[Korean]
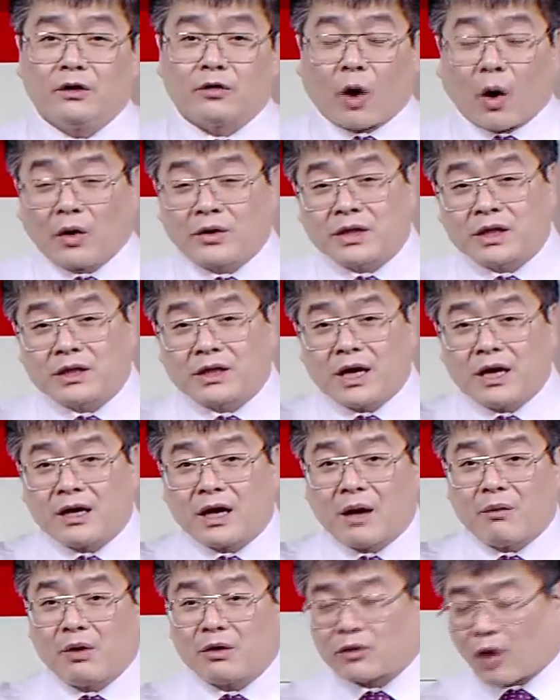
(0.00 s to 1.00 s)
더 쉽게
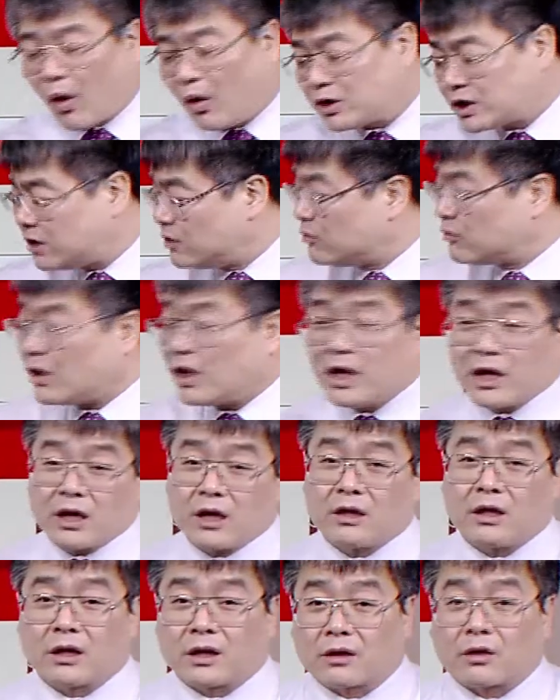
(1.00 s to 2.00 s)
얘기하면 더 쉬운 거
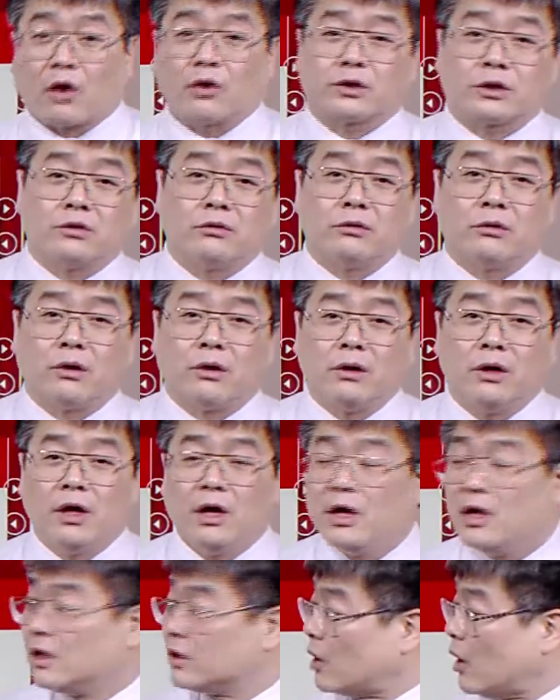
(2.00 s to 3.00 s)
얘기해 드릴게요. 더 쉬운 거.
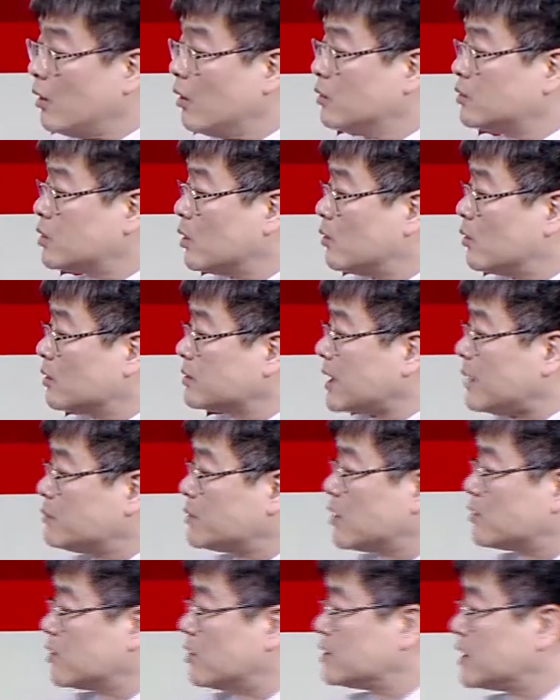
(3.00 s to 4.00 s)
결론적으로
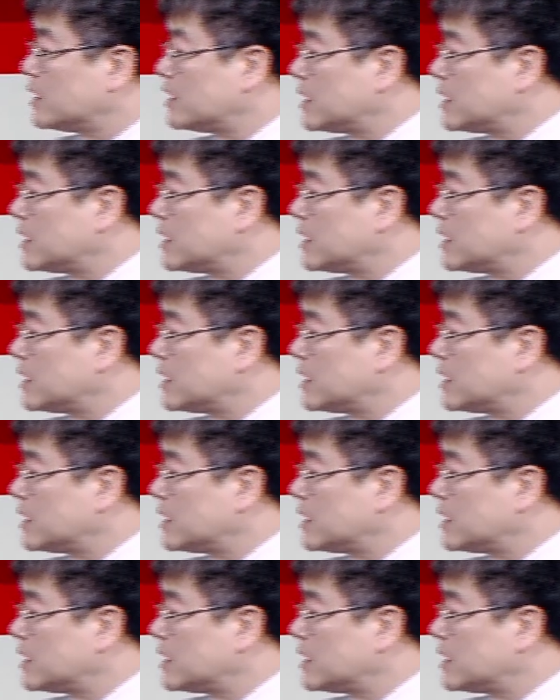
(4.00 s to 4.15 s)
삼성전자